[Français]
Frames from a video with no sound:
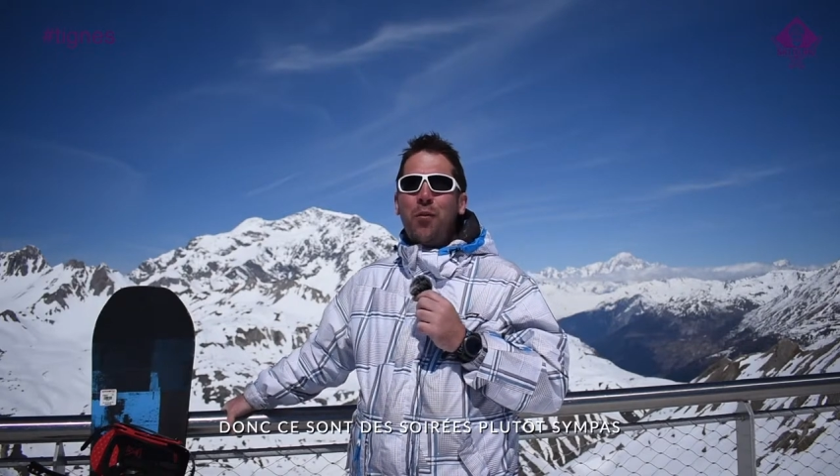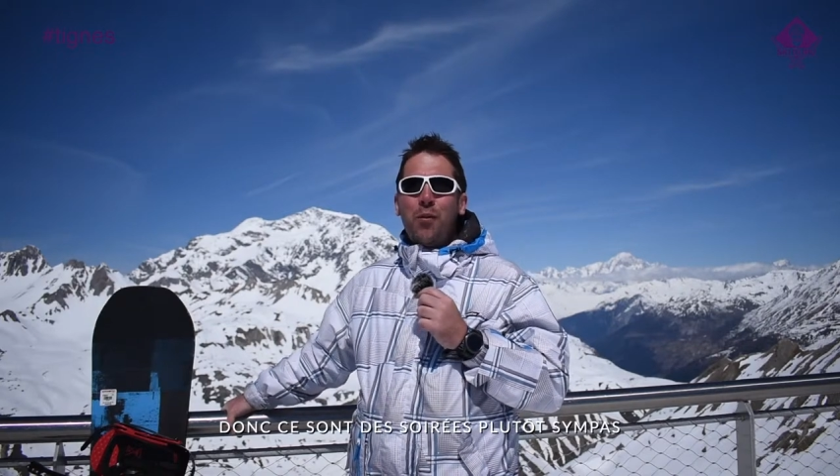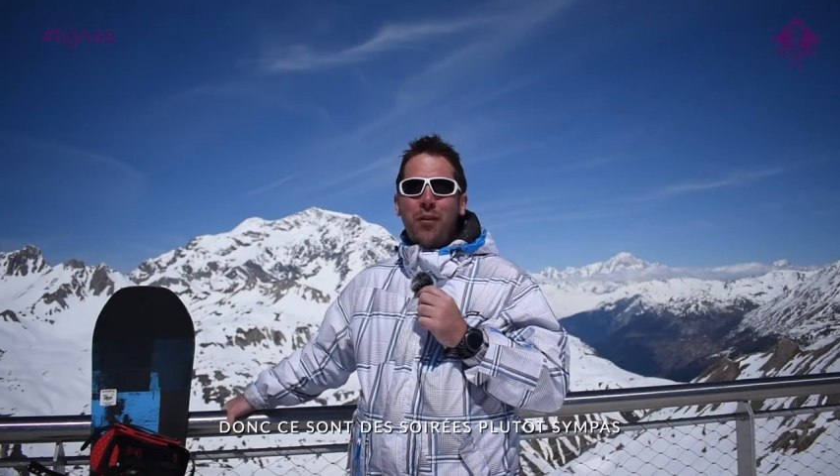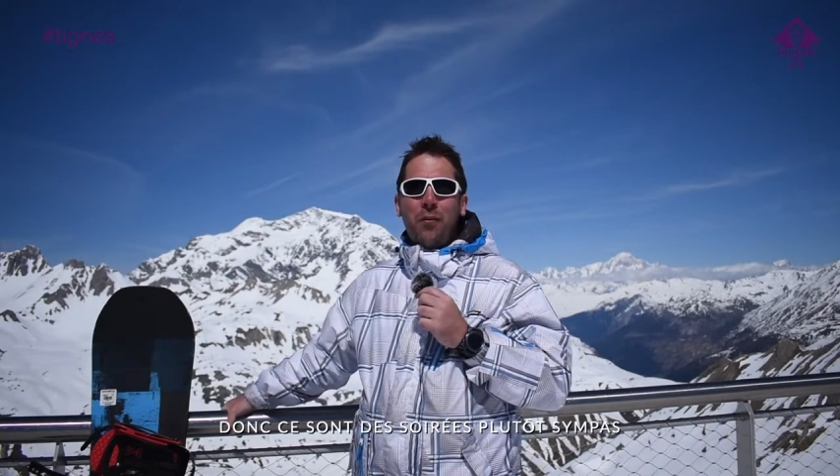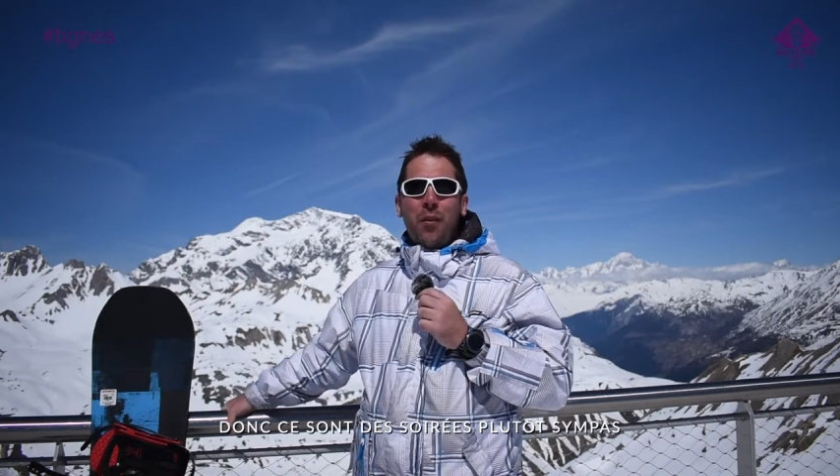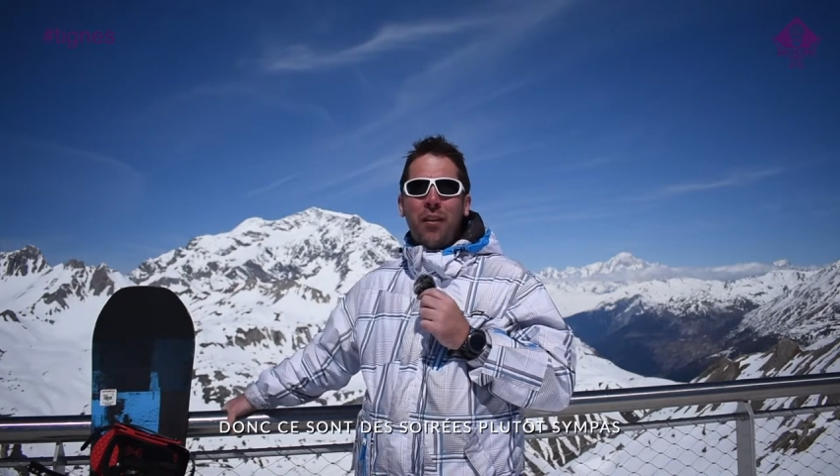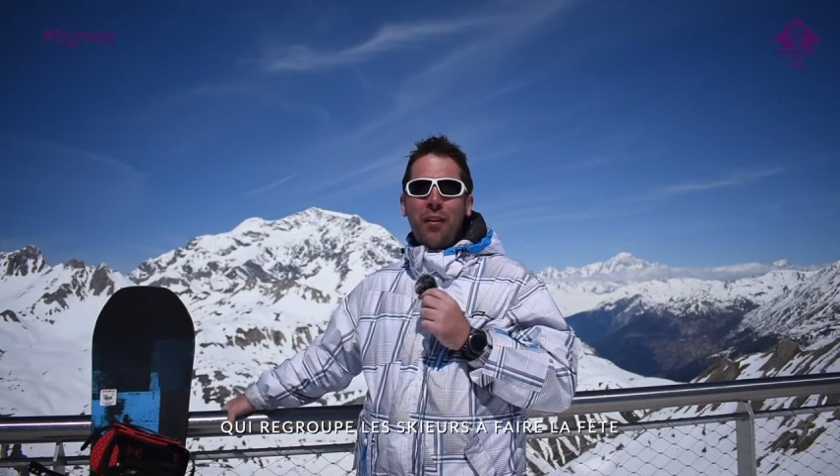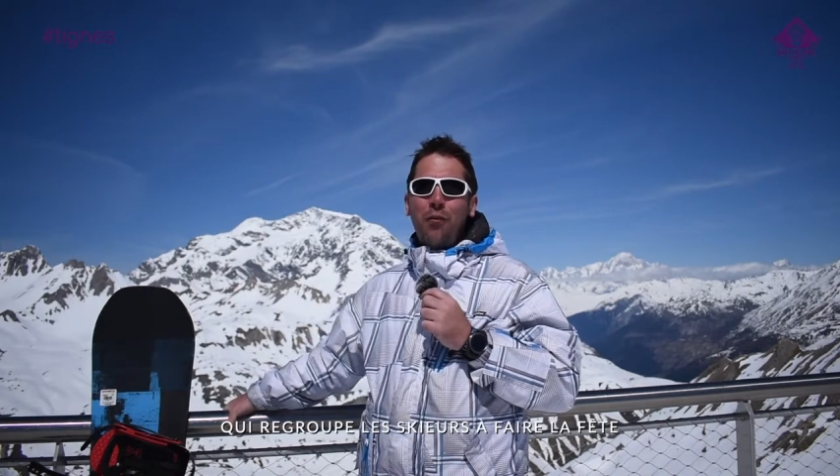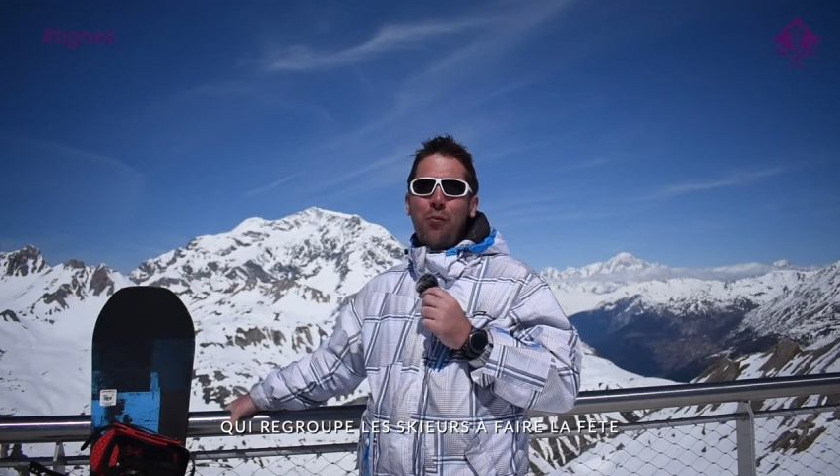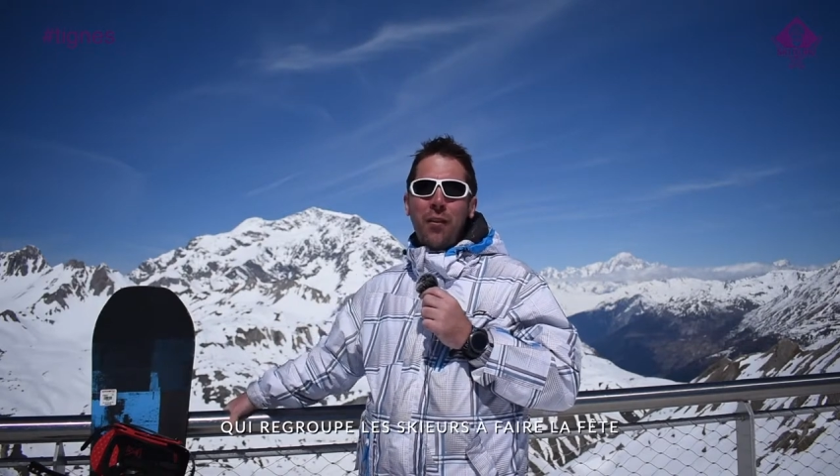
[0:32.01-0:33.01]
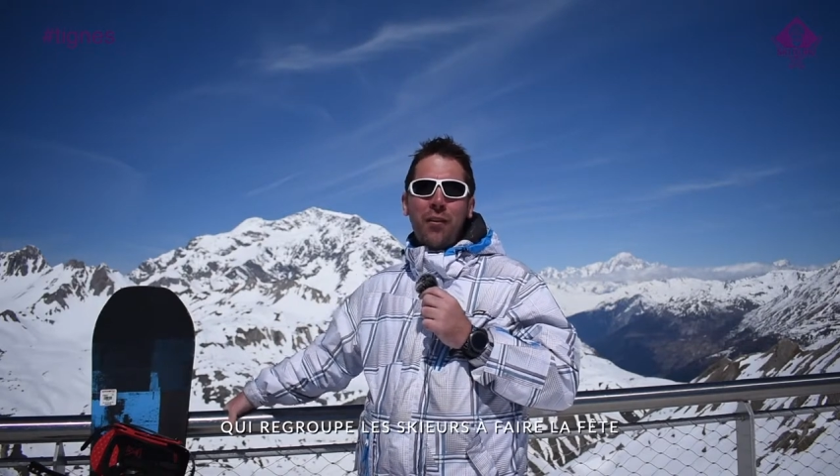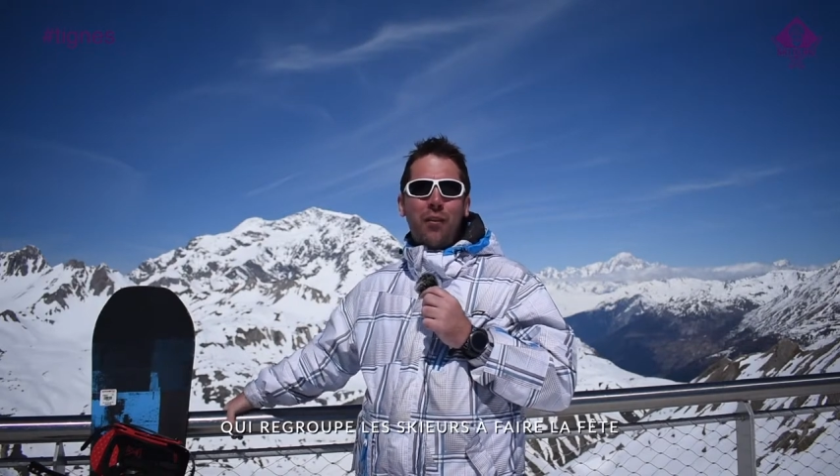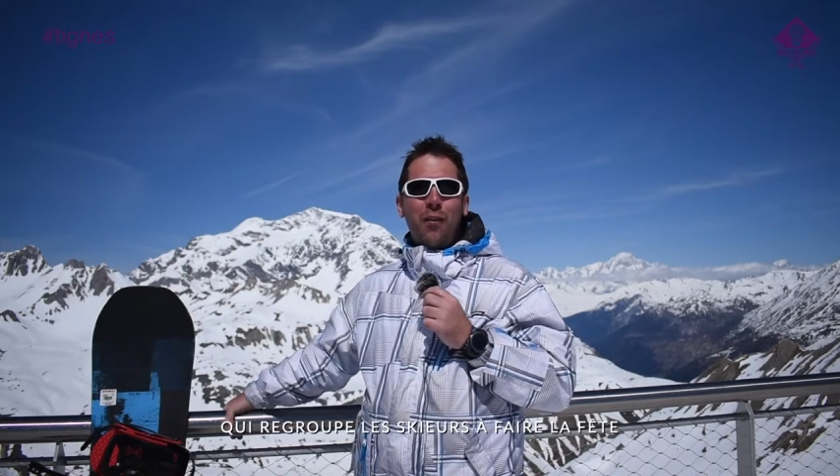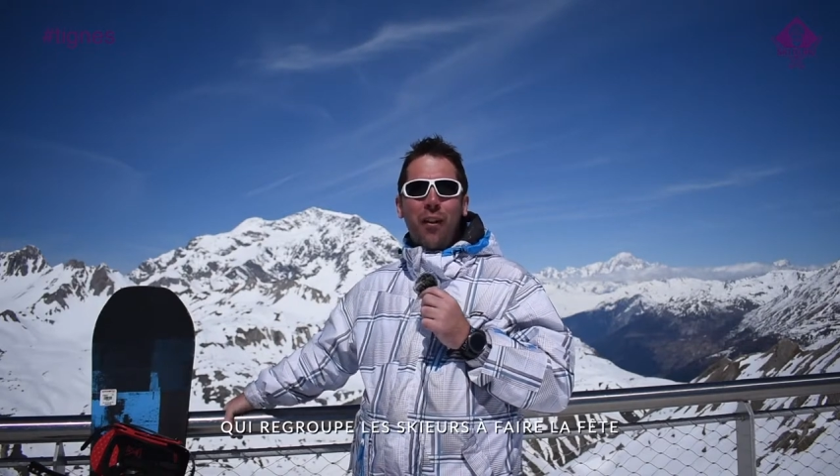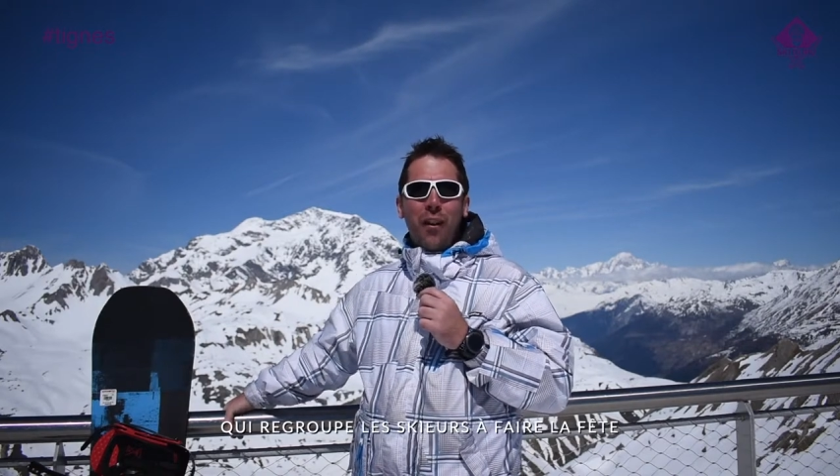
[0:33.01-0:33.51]
plutôt sympas qui regroupent les
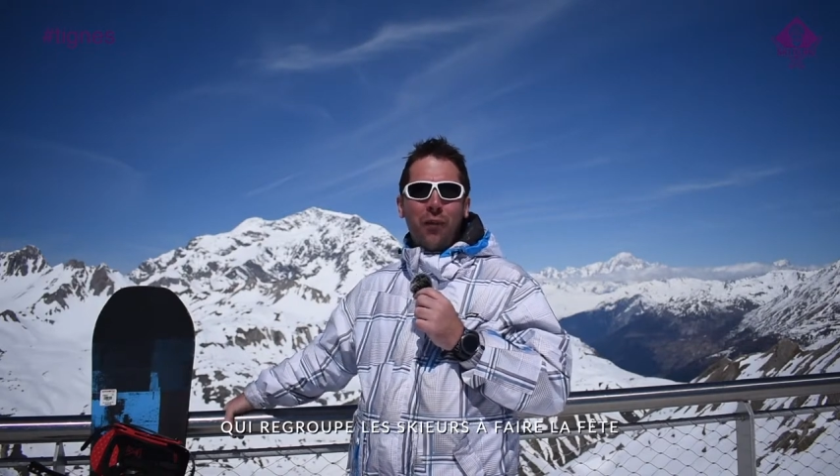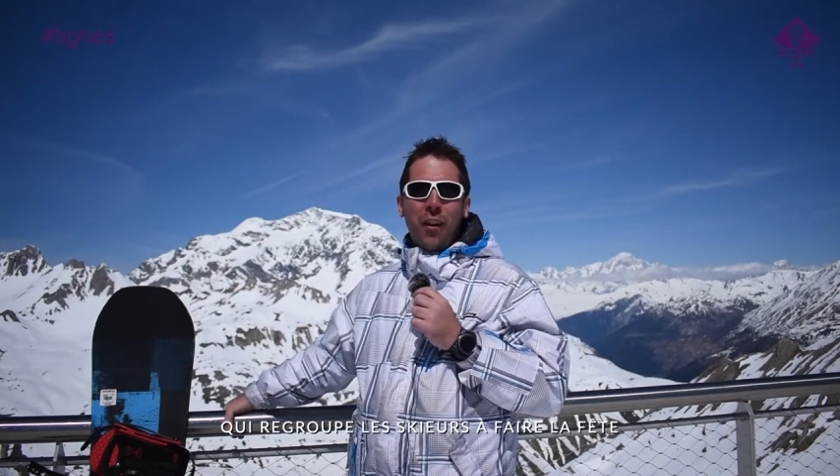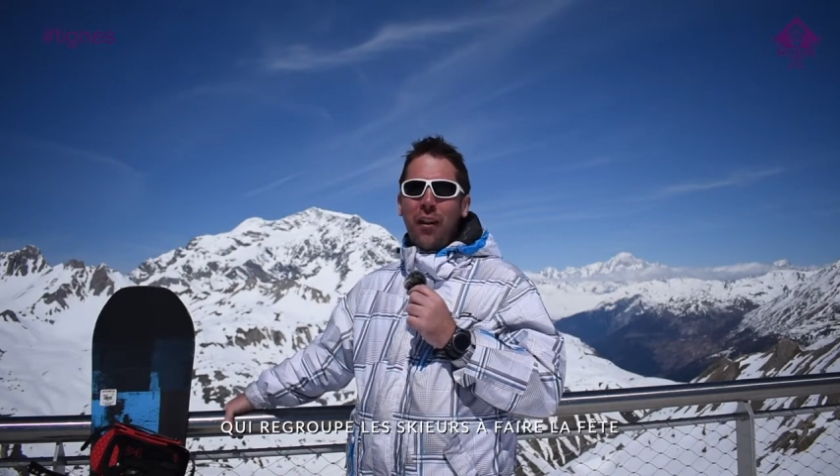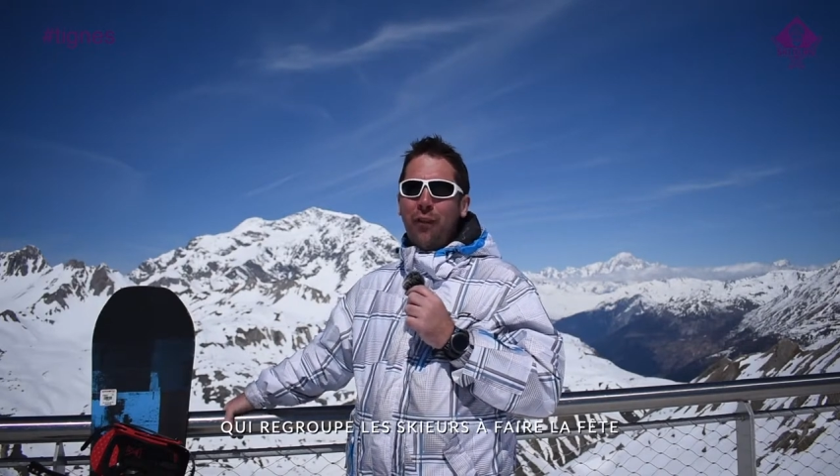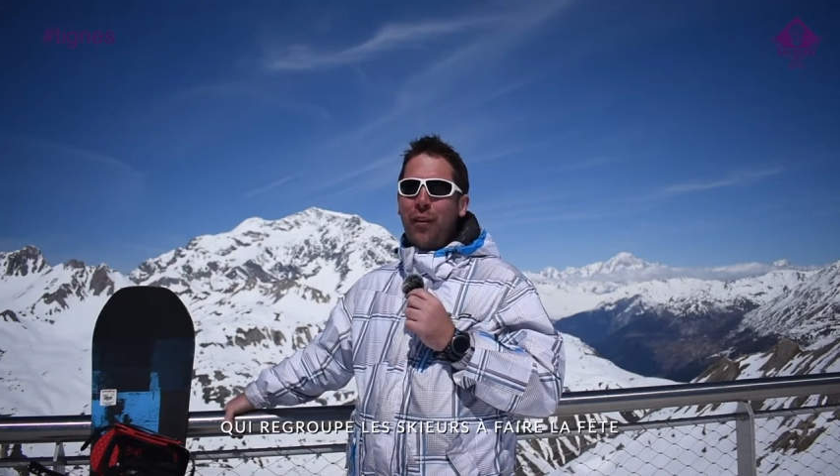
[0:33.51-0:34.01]
skieurs à faire la